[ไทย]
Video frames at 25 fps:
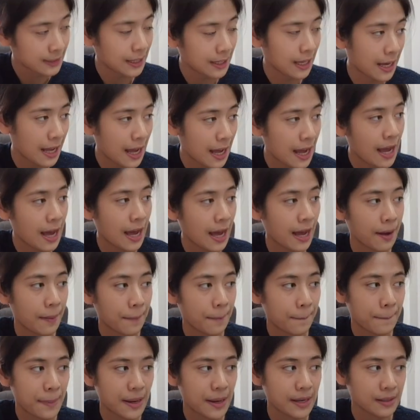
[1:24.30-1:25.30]
ซาร่า
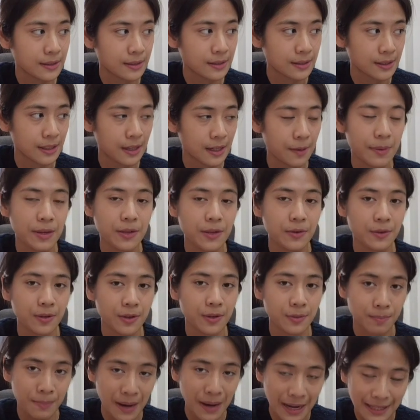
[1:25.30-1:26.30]
เป็นศิลปินอยู่
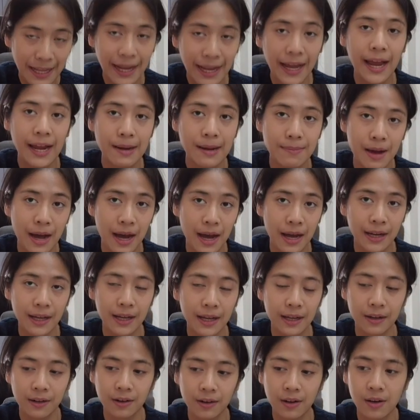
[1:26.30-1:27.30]
ภายใต้ค่ายมานะ
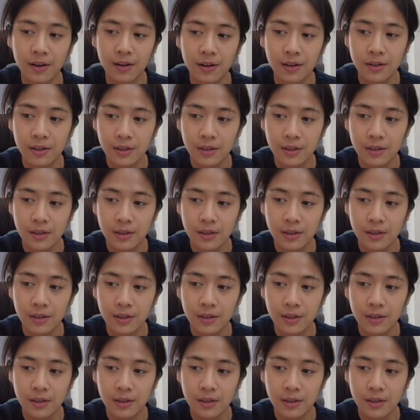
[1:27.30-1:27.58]
คะ แล้วก็